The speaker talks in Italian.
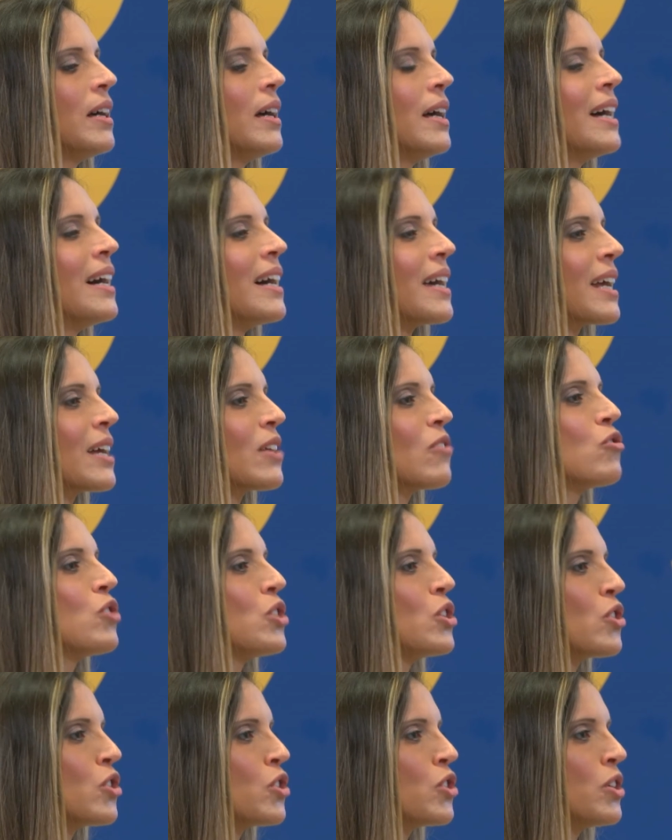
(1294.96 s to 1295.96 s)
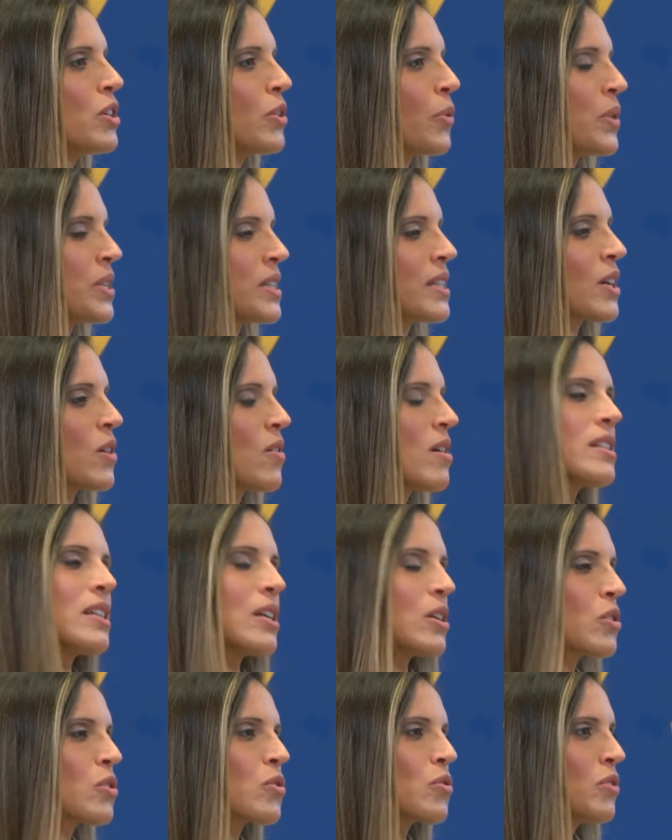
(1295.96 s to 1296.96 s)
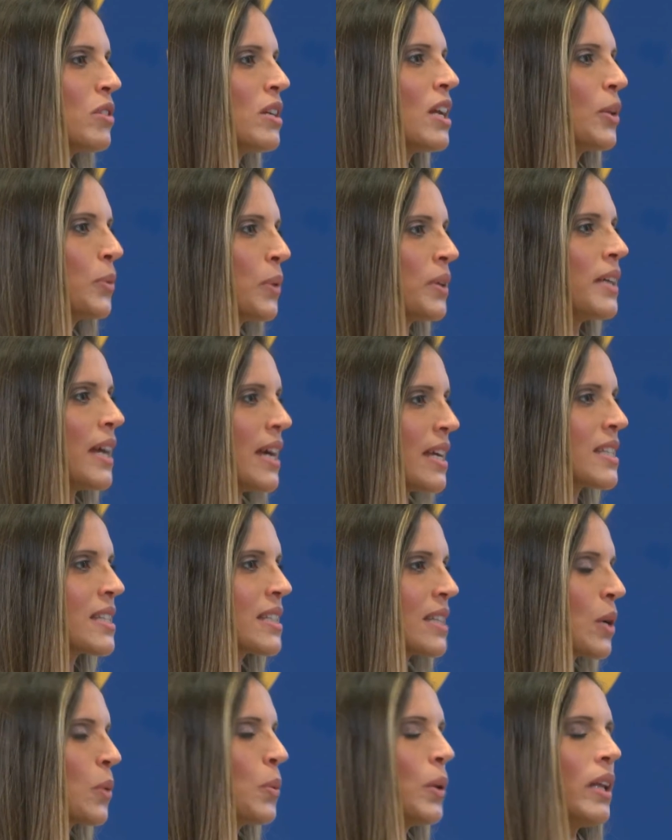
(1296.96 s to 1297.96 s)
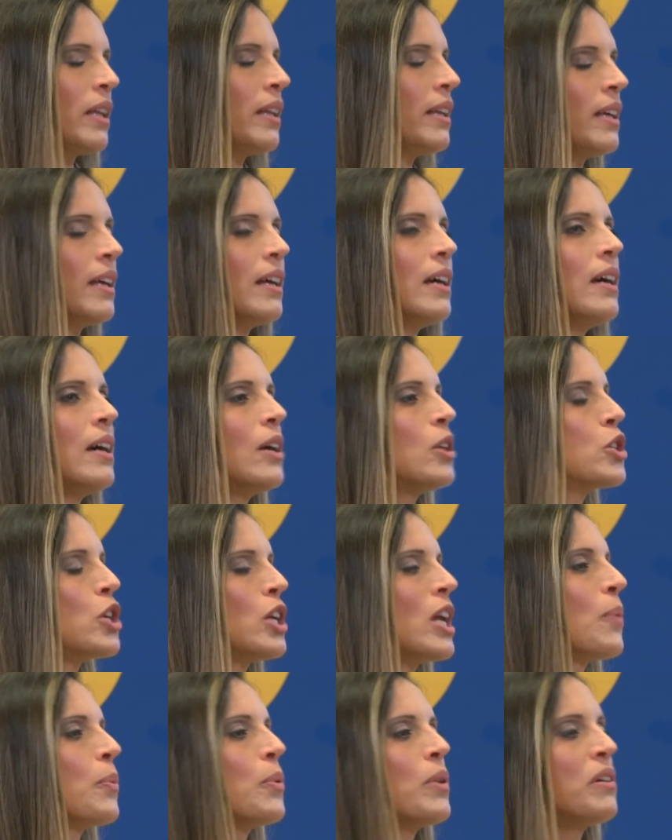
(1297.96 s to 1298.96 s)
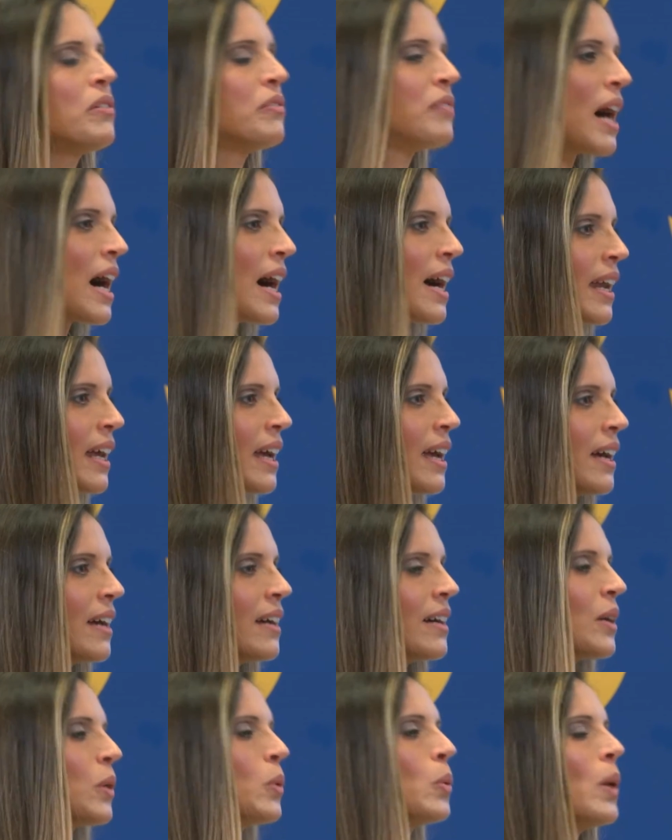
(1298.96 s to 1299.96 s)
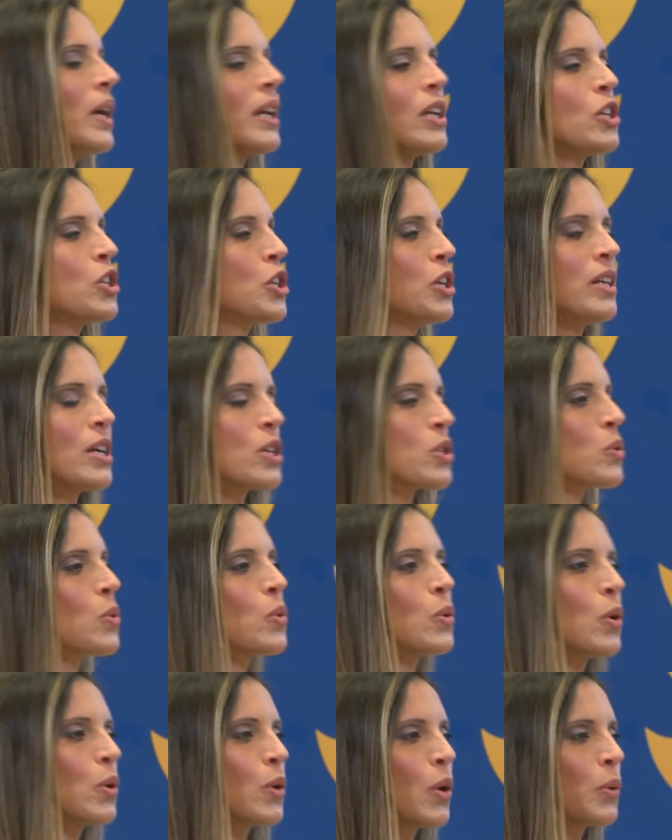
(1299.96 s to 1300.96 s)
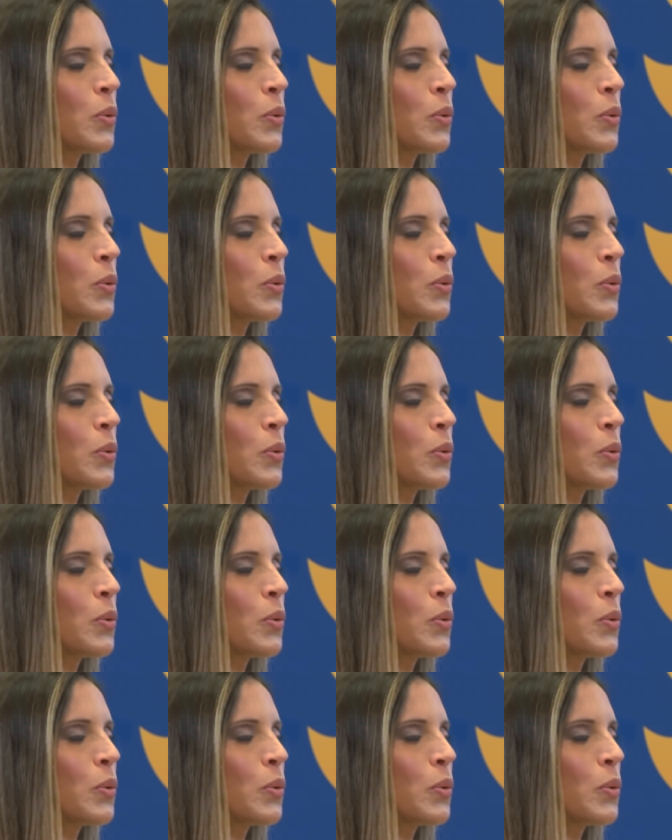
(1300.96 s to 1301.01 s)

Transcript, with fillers: reagisci, questa cosa è solo nella tua testa, quindi ce la puoi fare, eh, guarisci da solo, no?